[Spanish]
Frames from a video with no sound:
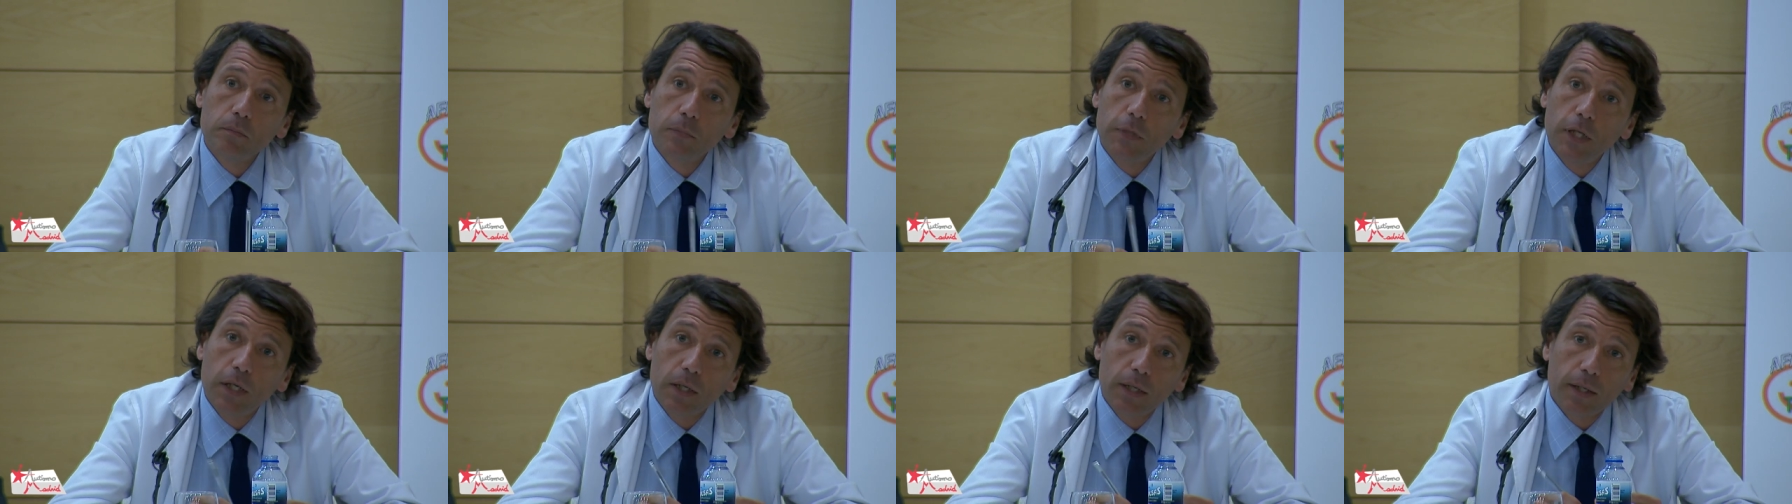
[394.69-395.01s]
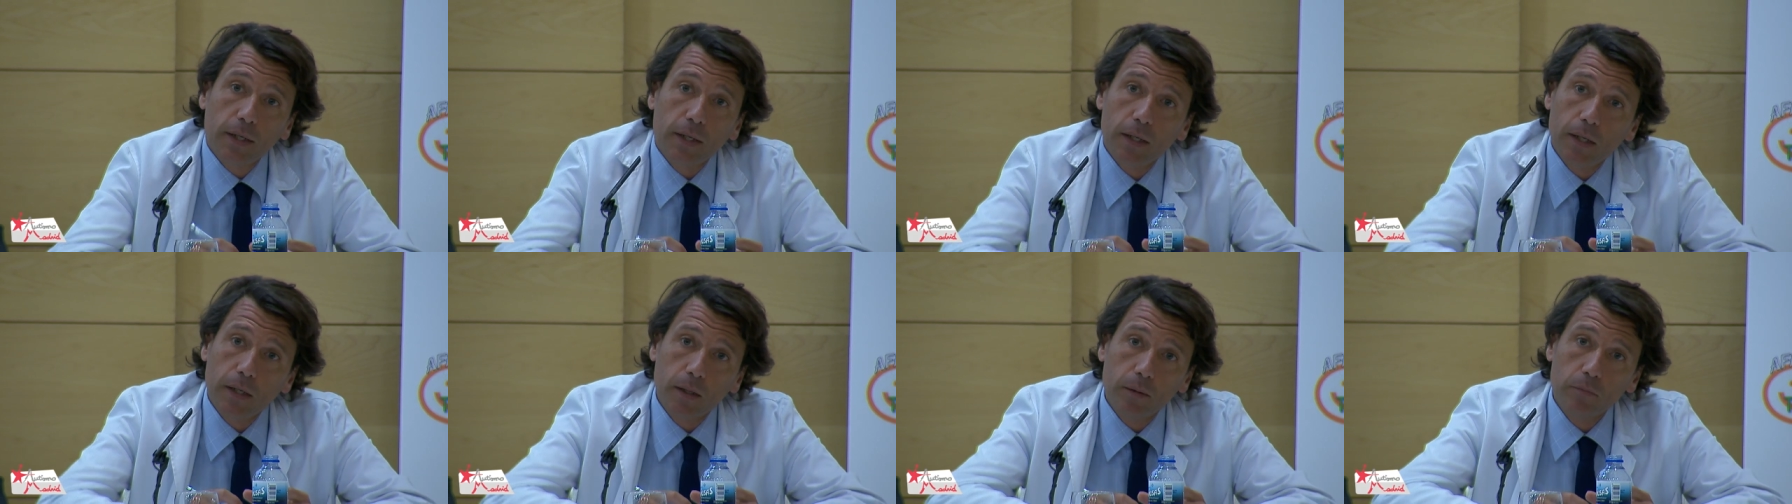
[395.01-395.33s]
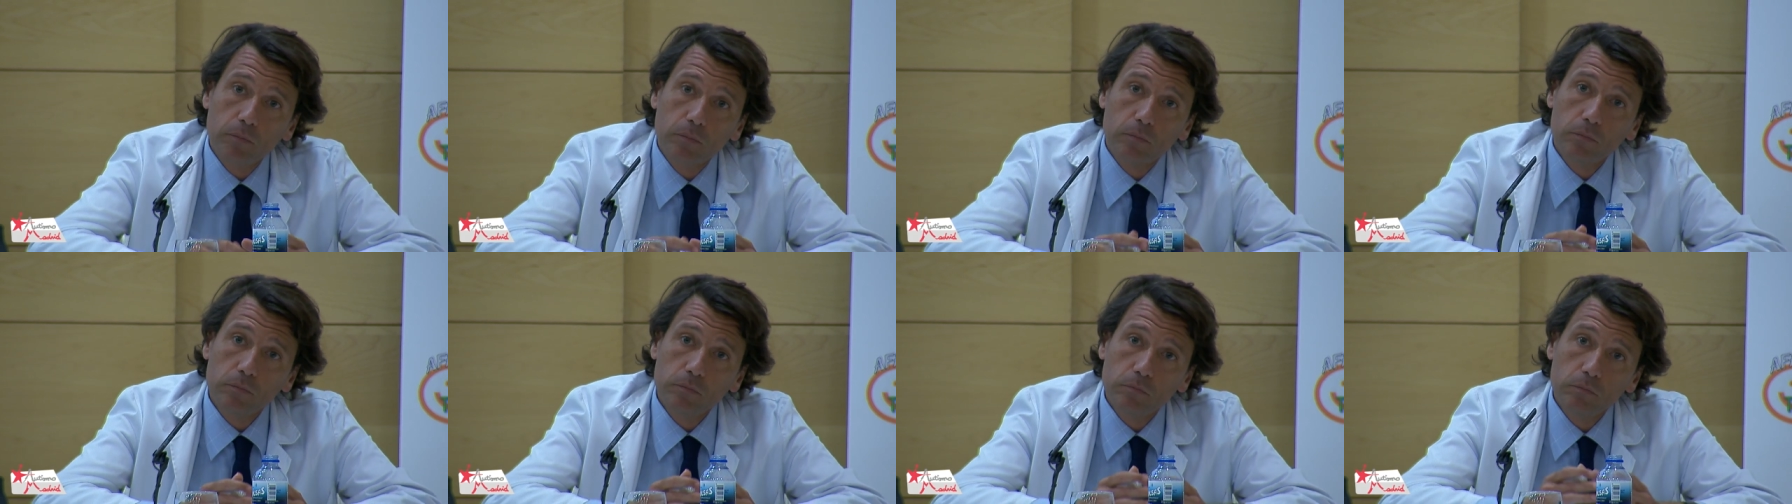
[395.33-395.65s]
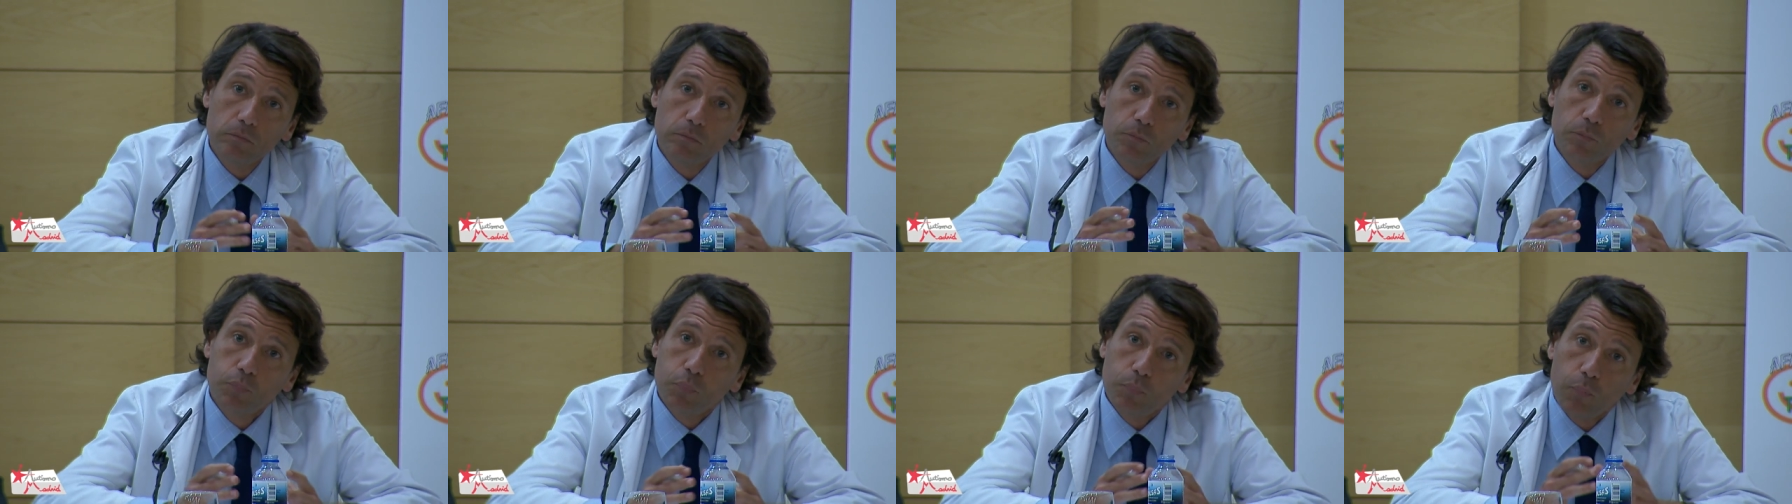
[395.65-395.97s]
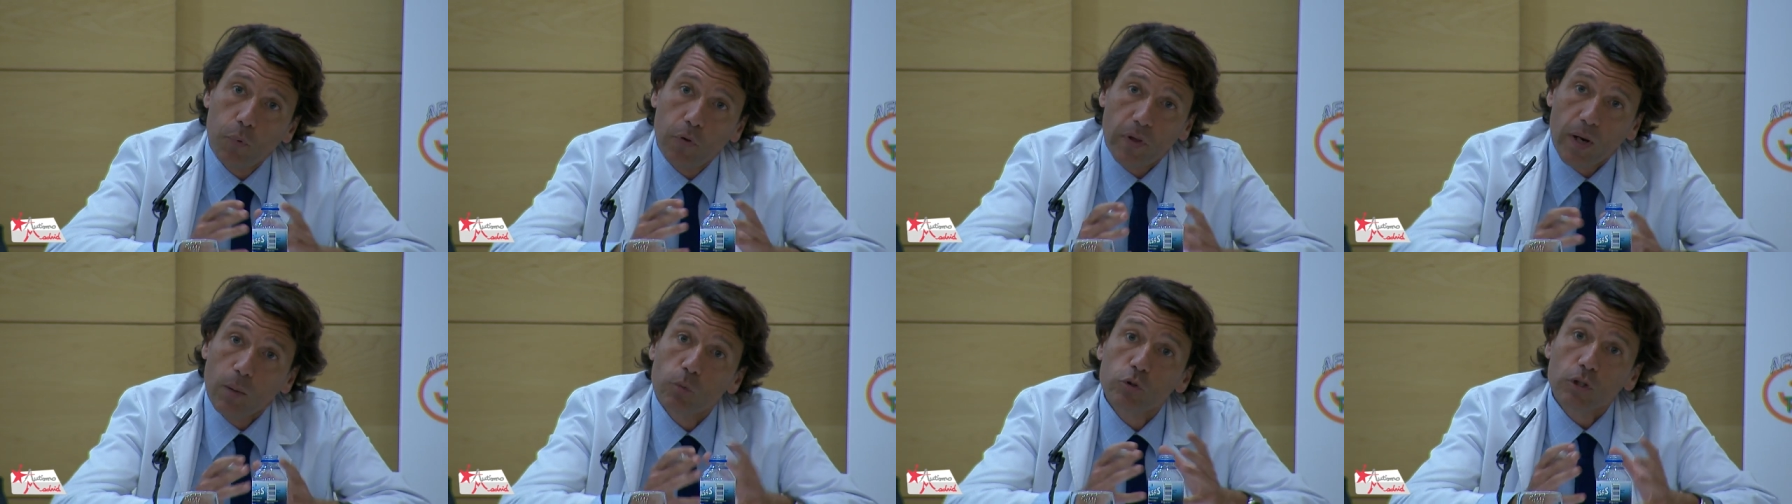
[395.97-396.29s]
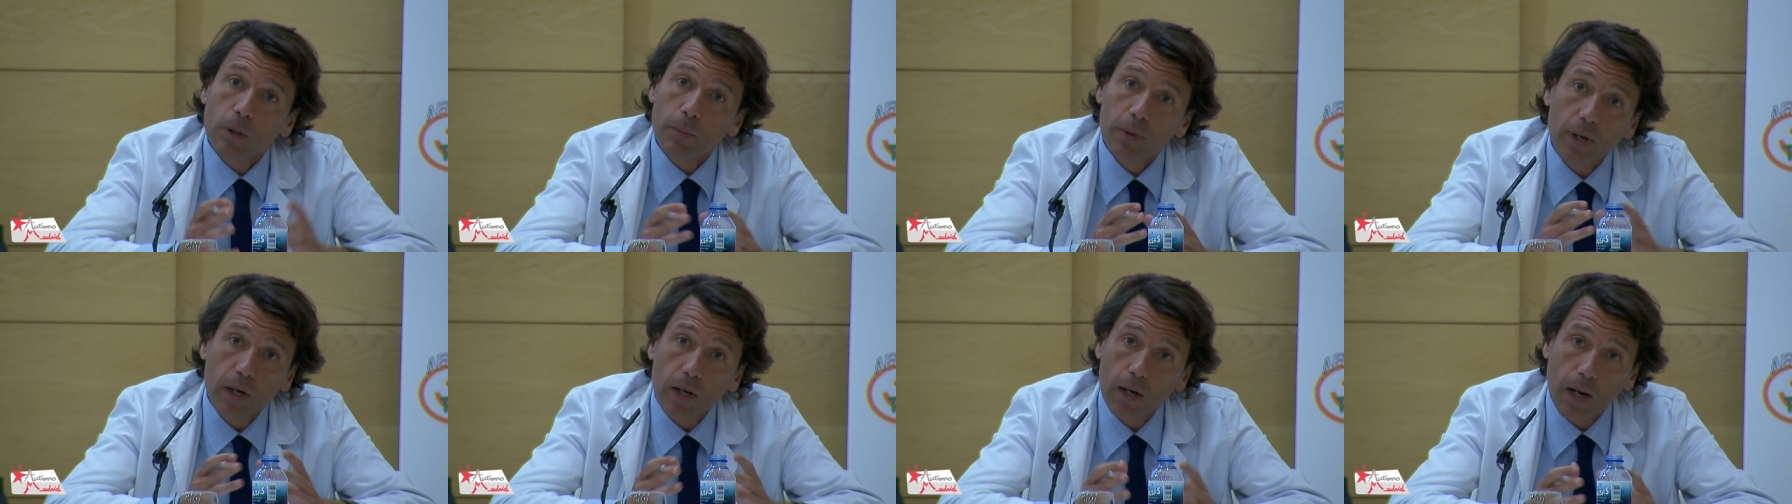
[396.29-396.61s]
del que mm,
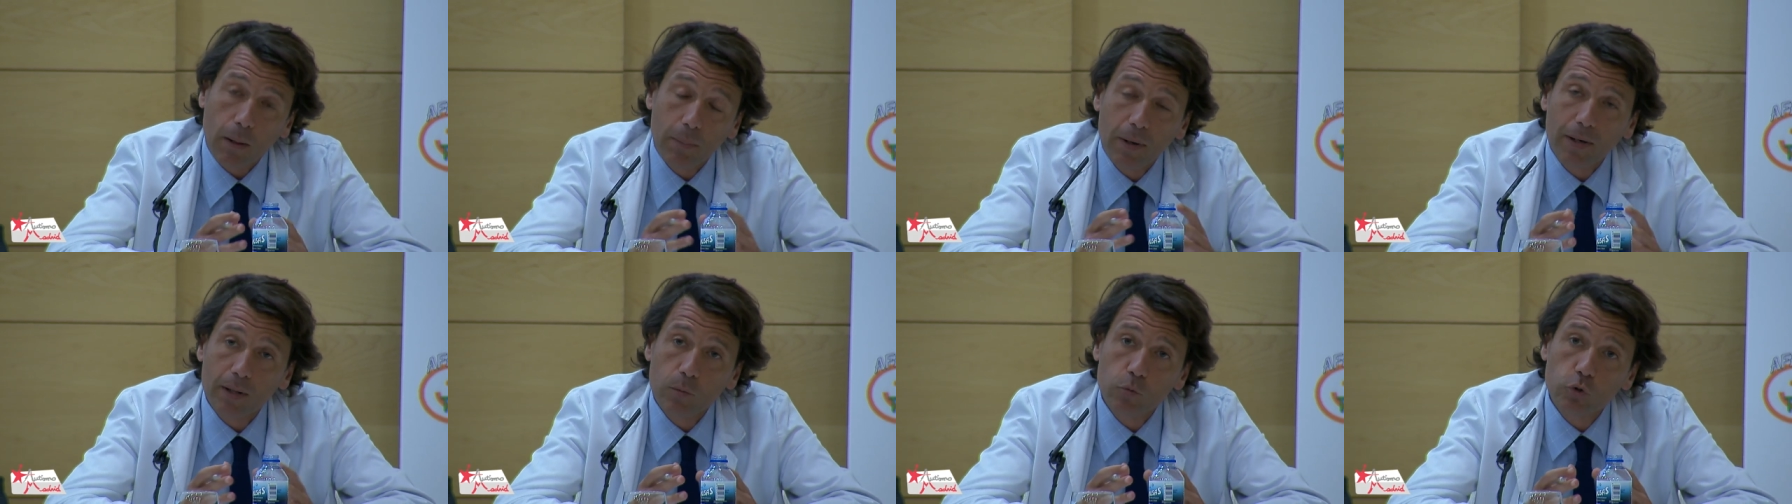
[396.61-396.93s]
podríamos hablar